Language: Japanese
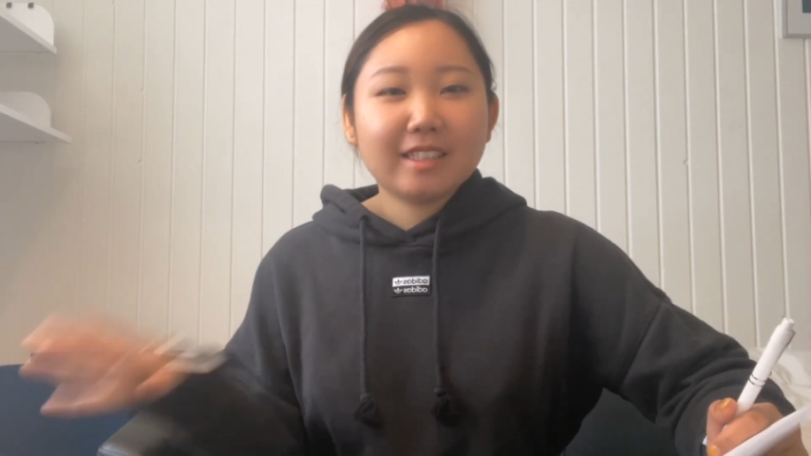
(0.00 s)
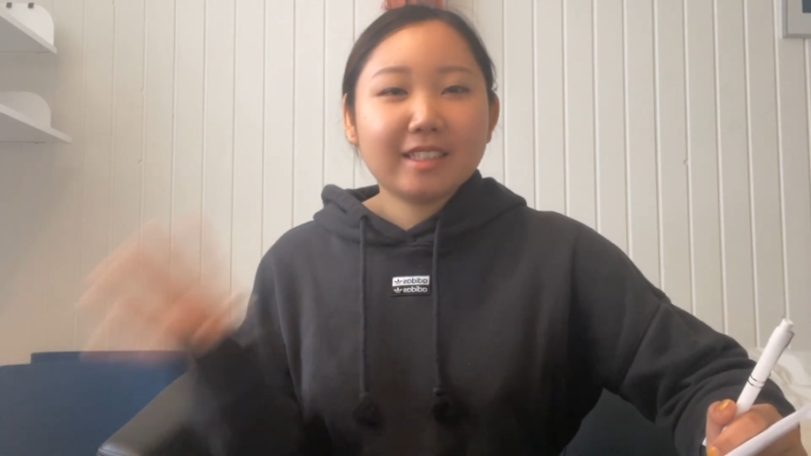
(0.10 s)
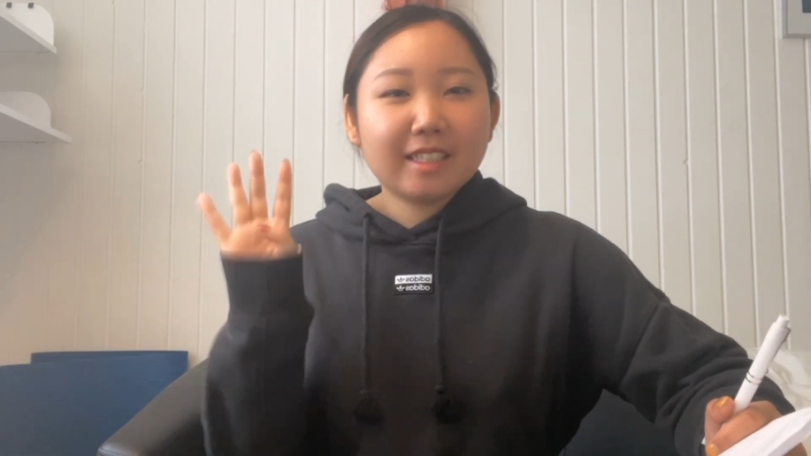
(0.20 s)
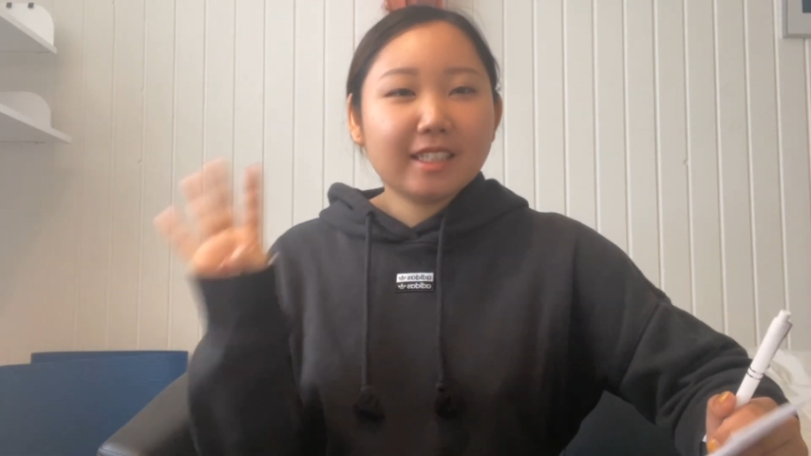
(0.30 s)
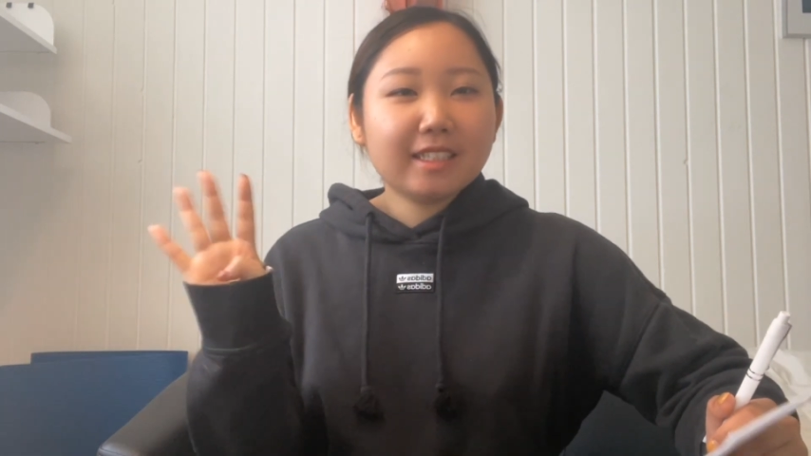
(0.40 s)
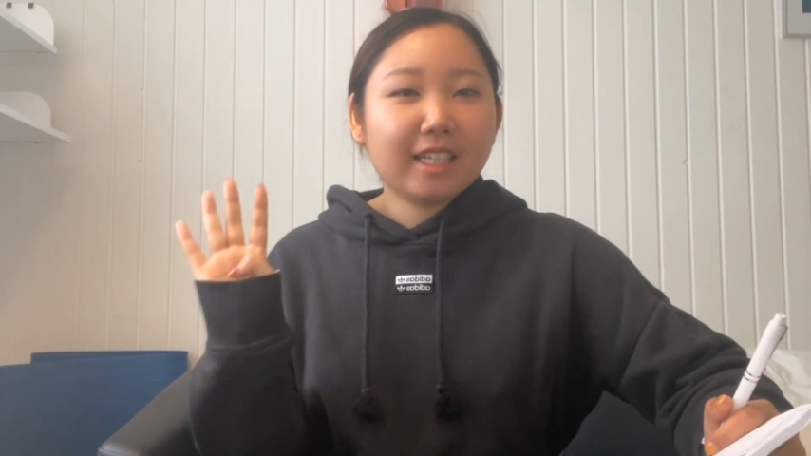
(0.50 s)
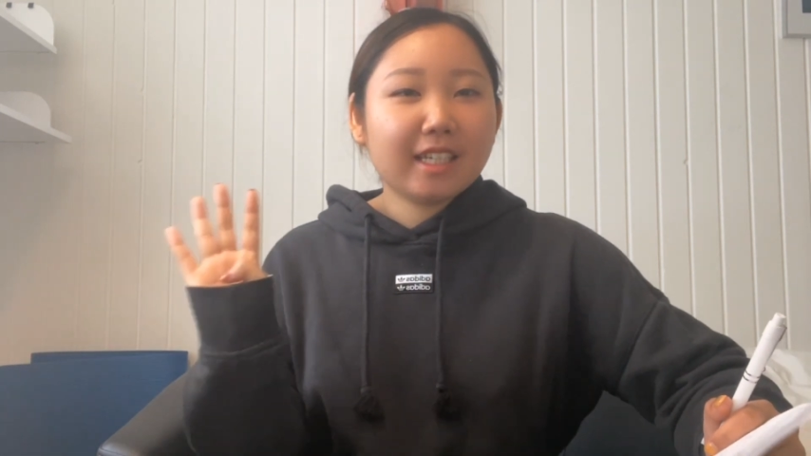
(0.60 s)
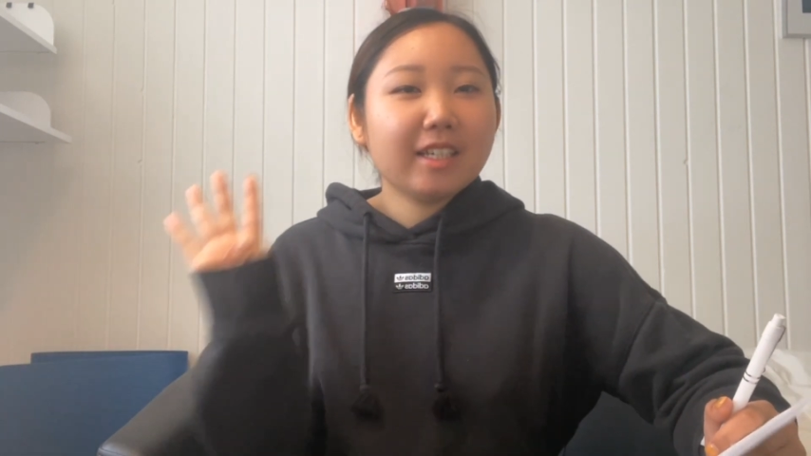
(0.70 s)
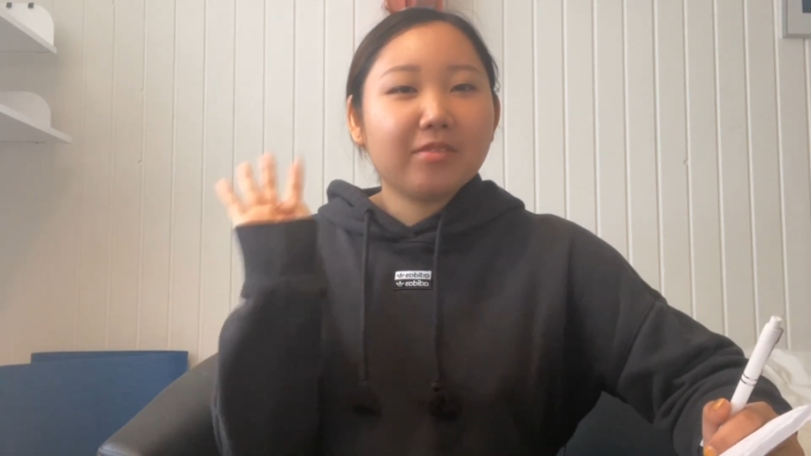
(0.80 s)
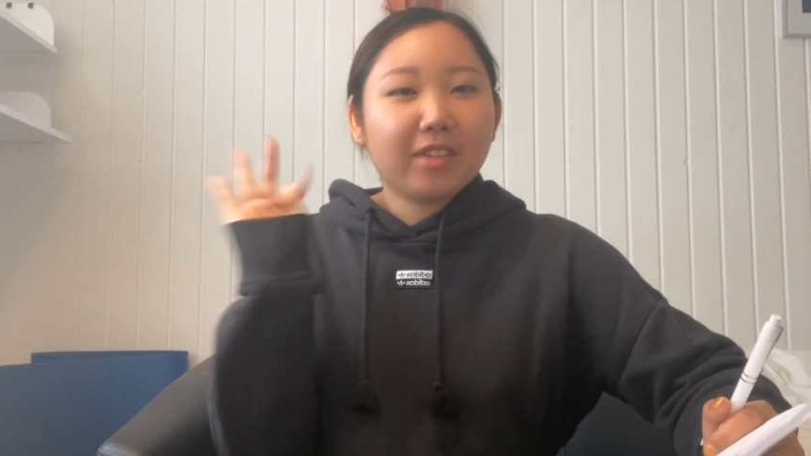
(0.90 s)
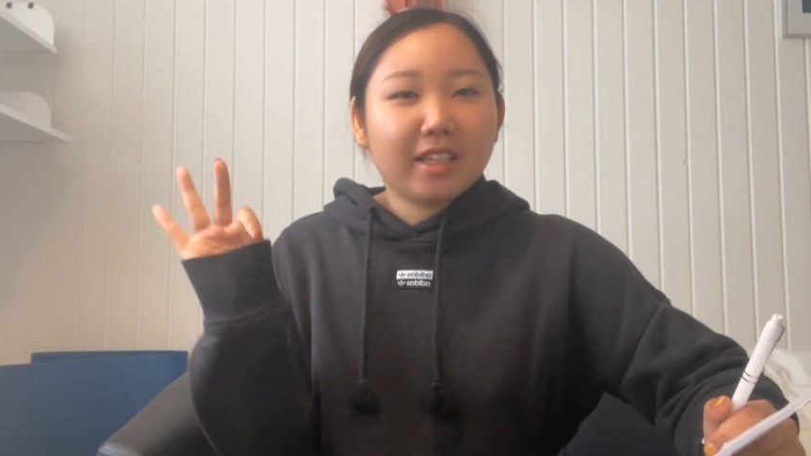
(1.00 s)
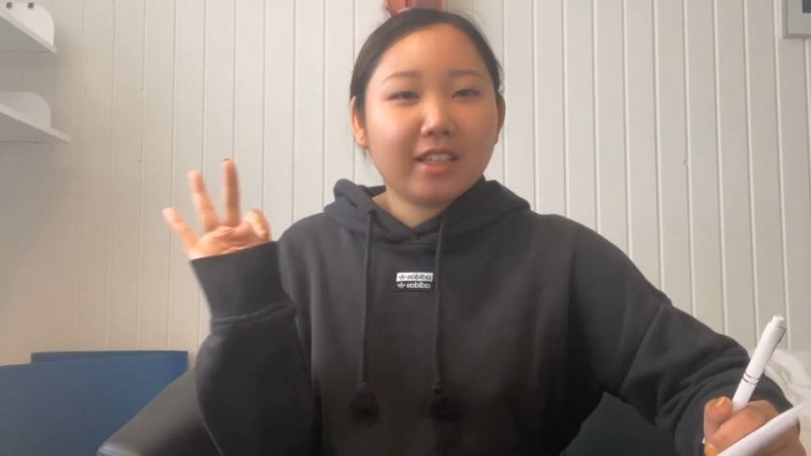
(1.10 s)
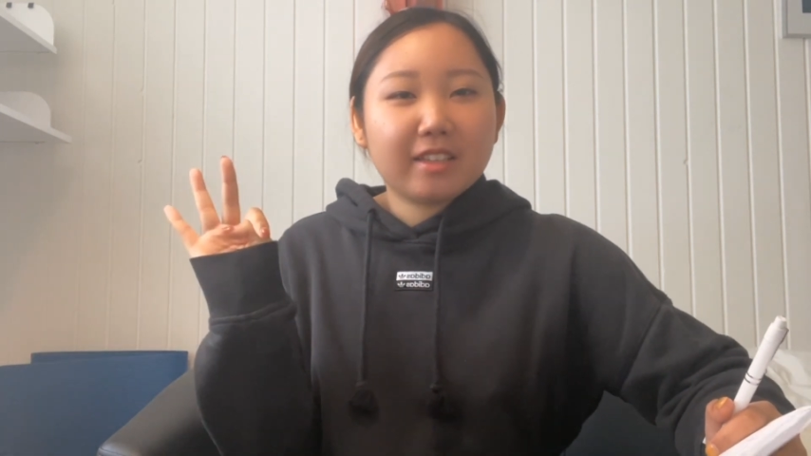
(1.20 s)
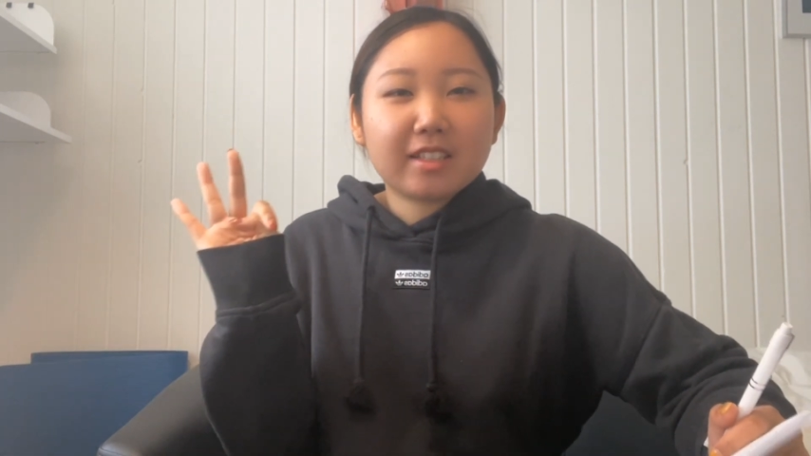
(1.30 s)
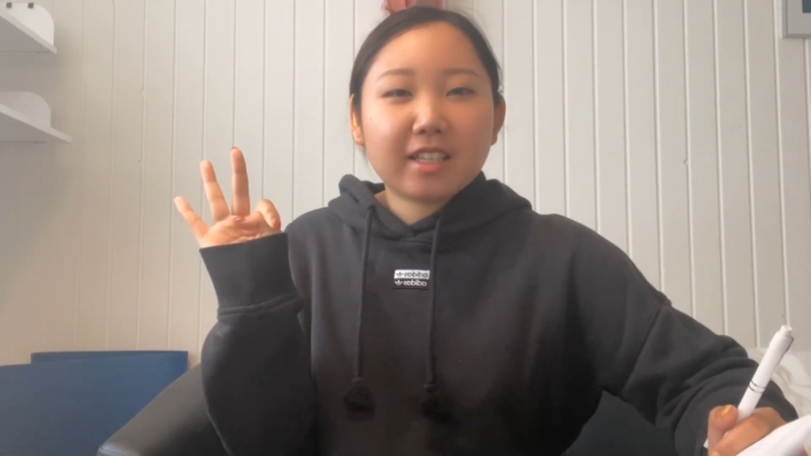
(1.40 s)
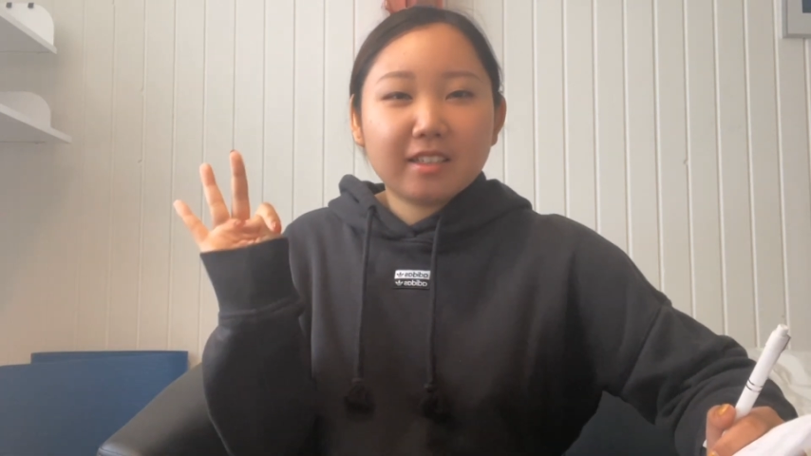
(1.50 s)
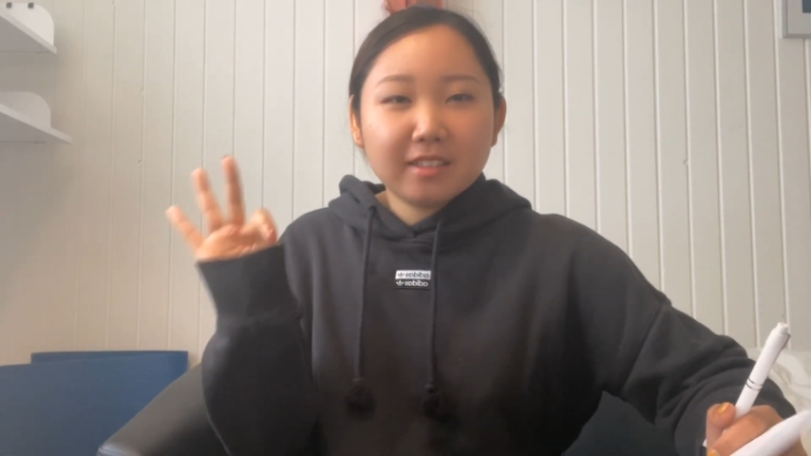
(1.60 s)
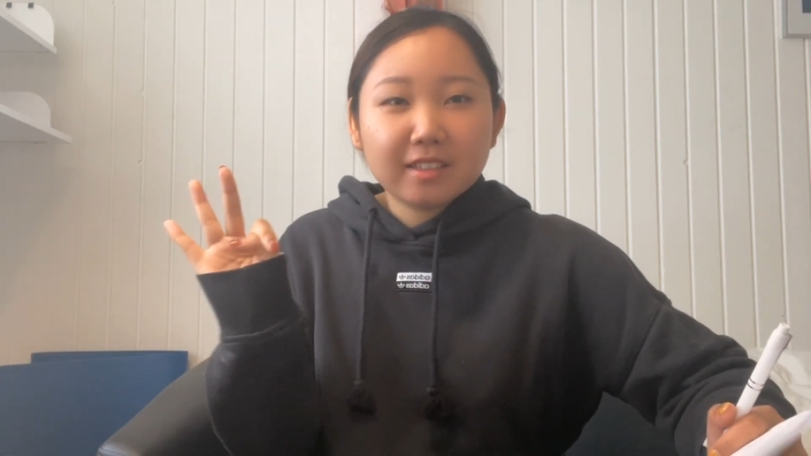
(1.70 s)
小さい毎日使う